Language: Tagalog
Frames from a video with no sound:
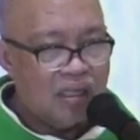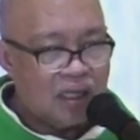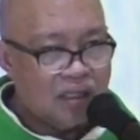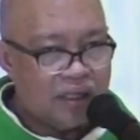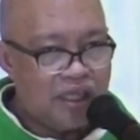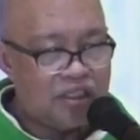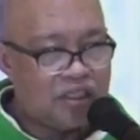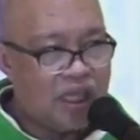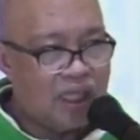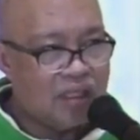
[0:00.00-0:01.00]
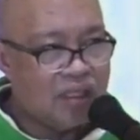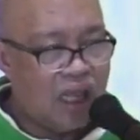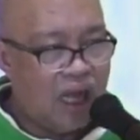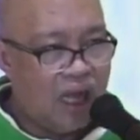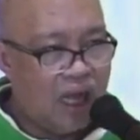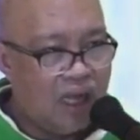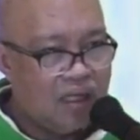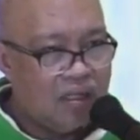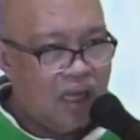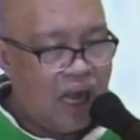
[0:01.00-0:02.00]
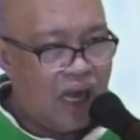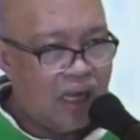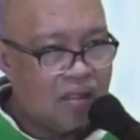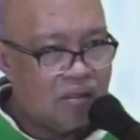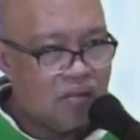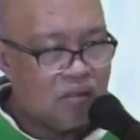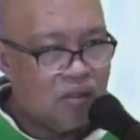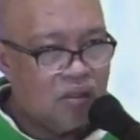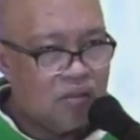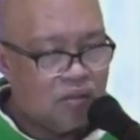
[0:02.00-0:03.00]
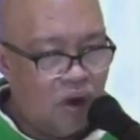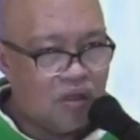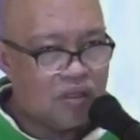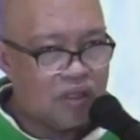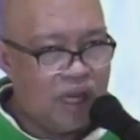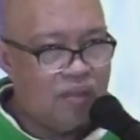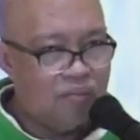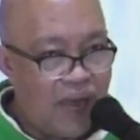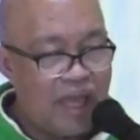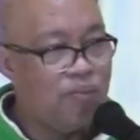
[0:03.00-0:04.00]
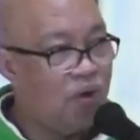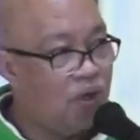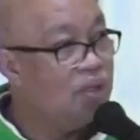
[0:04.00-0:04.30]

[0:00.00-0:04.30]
Christian uh, uh, Doctrine Bible,